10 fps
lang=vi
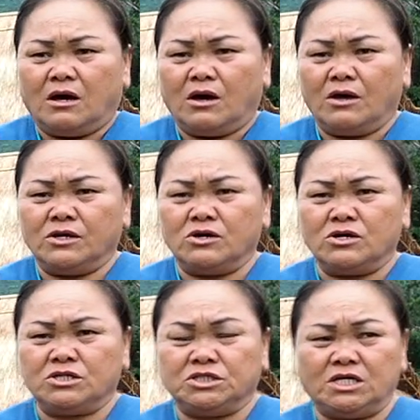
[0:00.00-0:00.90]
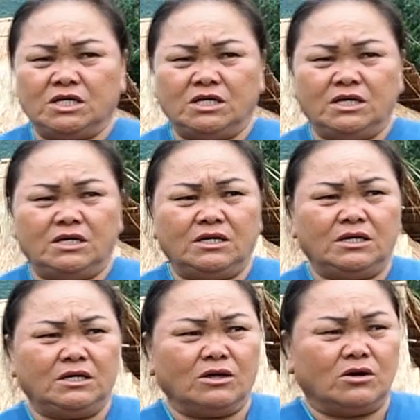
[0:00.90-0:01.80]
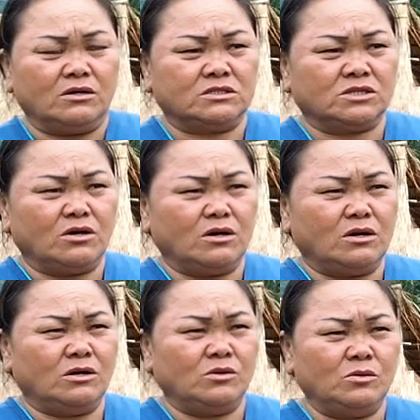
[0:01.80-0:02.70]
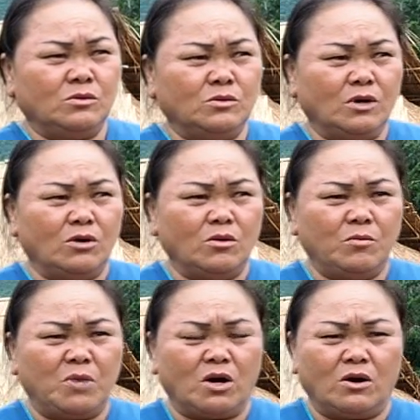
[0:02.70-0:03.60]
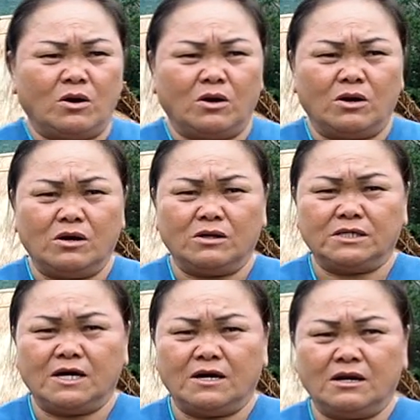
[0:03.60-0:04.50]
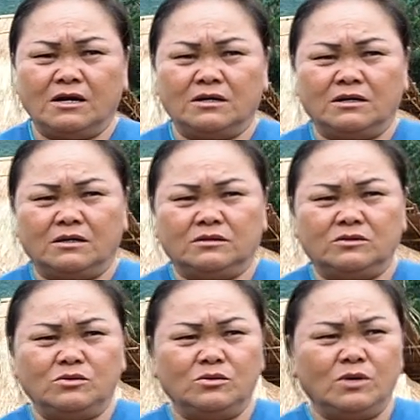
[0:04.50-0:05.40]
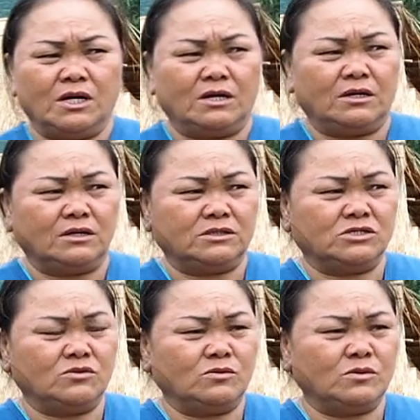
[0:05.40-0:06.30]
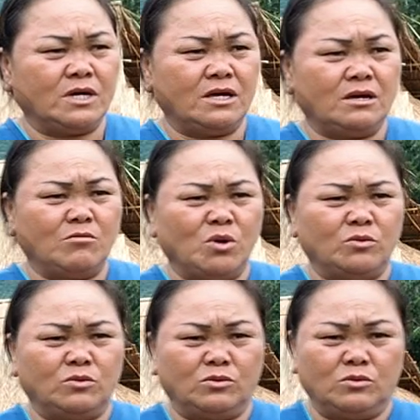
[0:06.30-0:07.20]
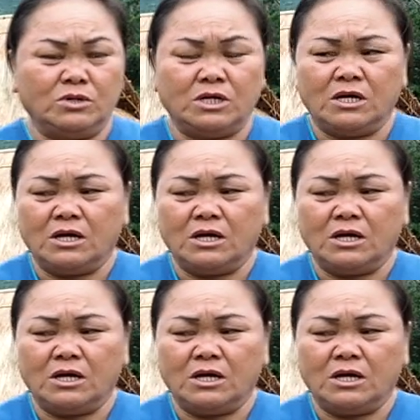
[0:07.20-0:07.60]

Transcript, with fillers: ha nho si có cho nu lo plò lo cha lần tu lần trong em lòng